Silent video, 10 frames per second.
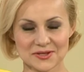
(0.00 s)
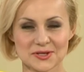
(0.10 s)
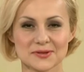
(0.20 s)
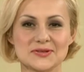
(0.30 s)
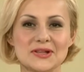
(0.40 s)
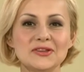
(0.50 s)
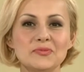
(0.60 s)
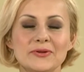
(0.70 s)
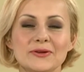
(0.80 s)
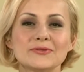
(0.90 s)
Началось лето,
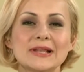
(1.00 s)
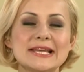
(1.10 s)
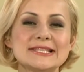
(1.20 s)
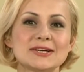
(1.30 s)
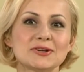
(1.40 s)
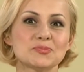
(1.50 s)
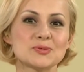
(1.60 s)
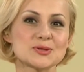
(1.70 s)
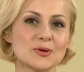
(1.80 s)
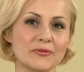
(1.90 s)
период летних
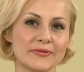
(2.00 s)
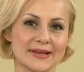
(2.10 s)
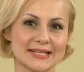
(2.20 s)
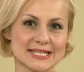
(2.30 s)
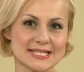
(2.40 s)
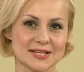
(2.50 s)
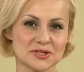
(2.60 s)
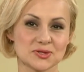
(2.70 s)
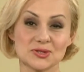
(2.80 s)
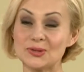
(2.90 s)
отпусков, а это
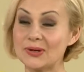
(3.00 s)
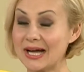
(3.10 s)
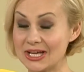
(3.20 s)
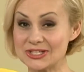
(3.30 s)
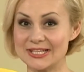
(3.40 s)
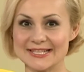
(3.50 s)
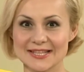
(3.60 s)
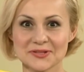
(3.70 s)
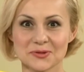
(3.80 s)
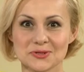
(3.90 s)
значит, что каждый из
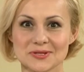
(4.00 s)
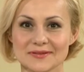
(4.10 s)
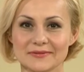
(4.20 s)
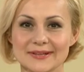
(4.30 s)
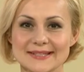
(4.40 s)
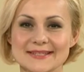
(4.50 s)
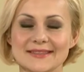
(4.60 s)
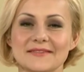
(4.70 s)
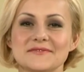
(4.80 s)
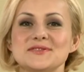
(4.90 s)
нас хочется выглядеть
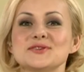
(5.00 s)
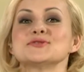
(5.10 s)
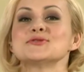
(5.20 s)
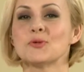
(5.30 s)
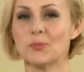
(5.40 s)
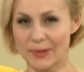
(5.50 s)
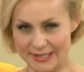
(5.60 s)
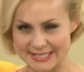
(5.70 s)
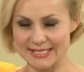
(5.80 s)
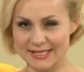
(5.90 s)
на все сто
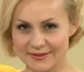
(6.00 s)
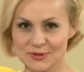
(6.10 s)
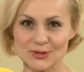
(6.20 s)
процентов.